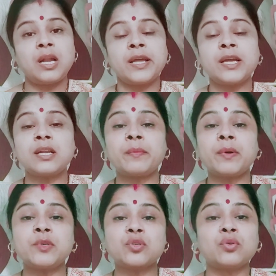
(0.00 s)
लेकिन अब
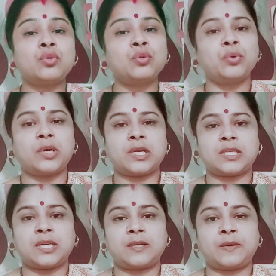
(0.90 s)
हम इसको दूर
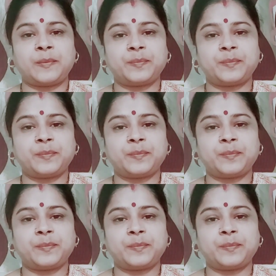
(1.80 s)
कैसे करें